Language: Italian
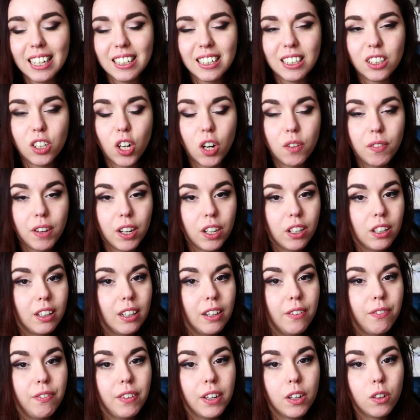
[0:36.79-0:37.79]
si trovano in
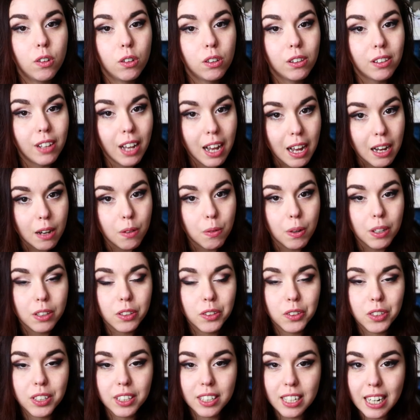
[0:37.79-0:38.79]
difficoltà
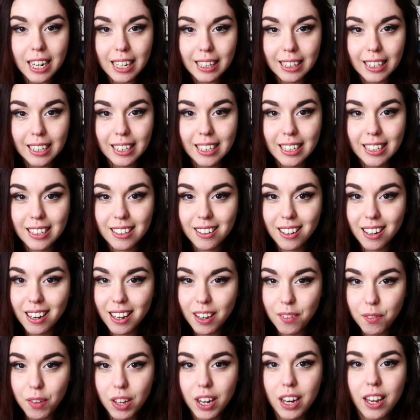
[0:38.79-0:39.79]
quando si tratta di
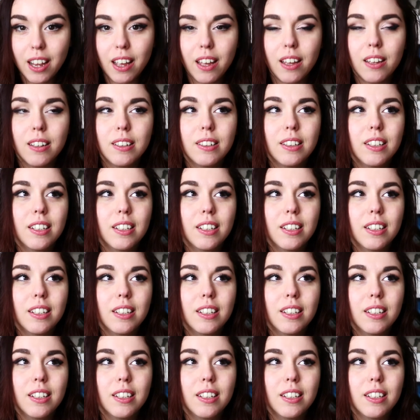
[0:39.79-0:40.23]
scrivere